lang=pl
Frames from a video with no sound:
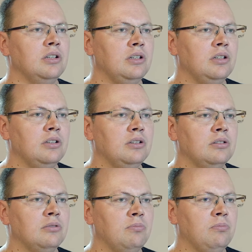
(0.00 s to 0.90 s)

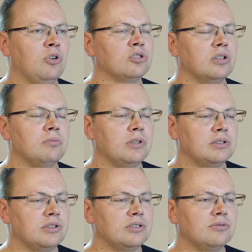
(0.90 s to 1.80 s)
i konsolę
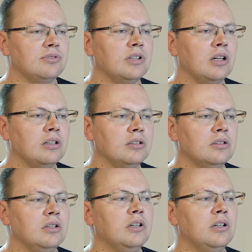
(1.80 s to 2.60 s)
PlayStation Vita.